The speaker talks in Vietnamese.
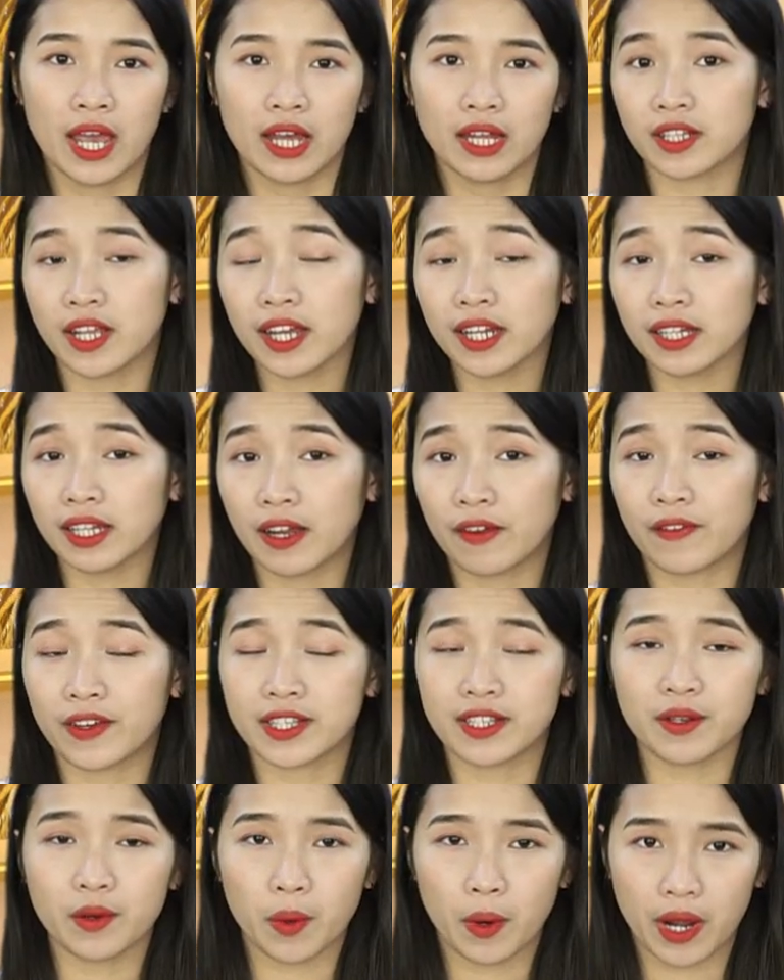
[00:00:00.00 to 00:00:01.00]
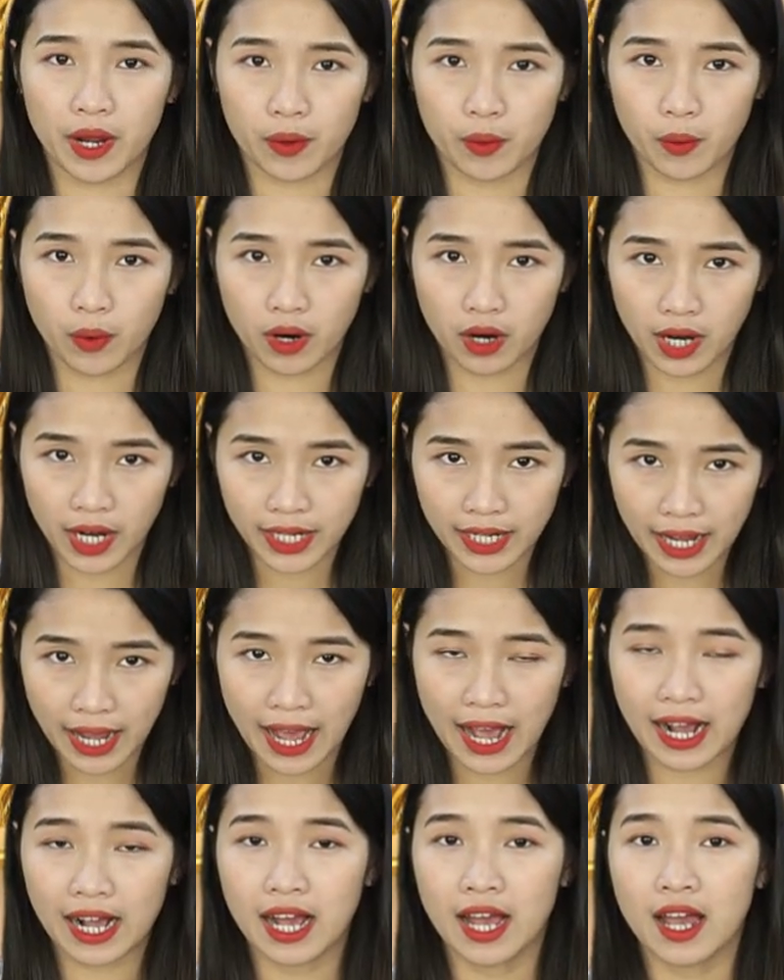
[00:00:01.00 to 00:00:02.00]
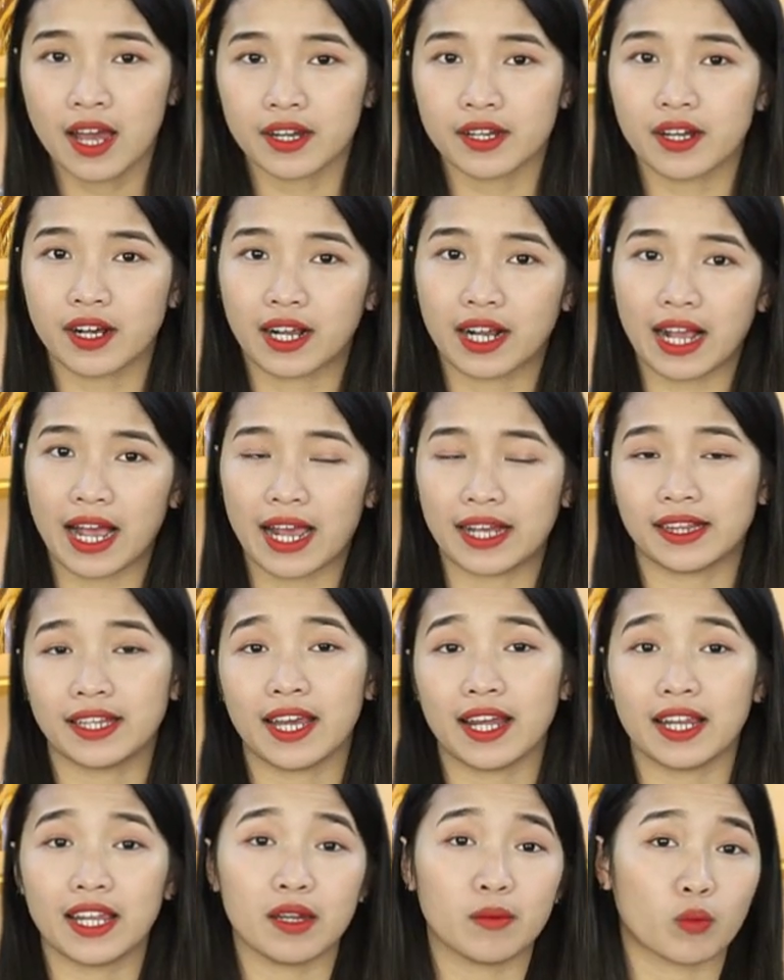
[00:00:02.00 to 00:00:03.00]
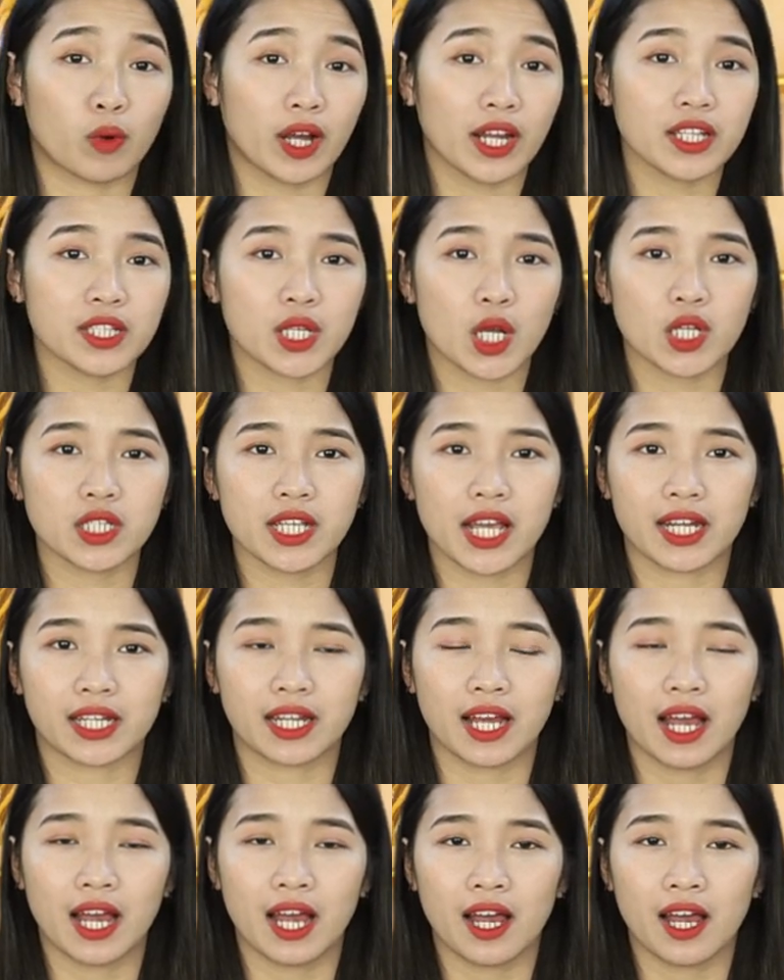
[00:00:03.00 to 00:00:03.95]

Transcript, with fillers: thứ nhất là về sức khỏe của khách hàng được cải thiện lên một cách rõ rệt